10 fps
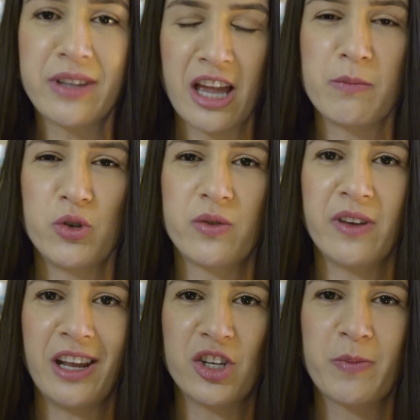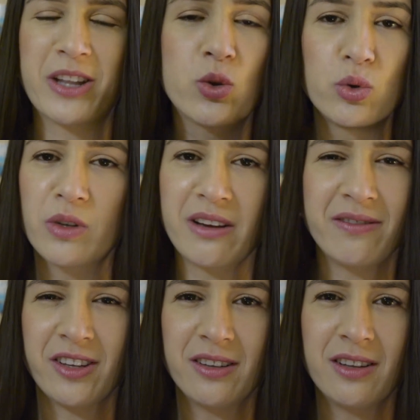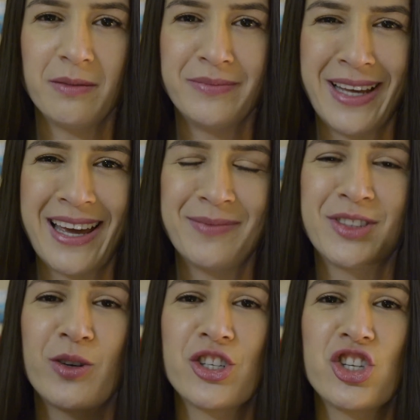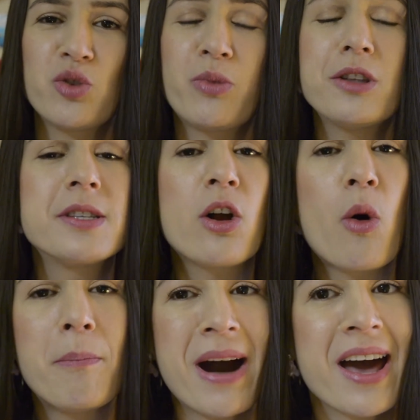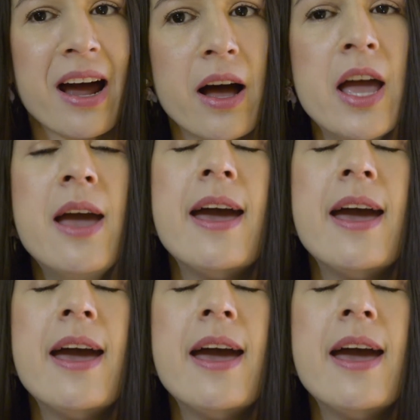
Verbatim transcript: tempo diferente para tudo na vida, né? Então a gente não pode se comparar.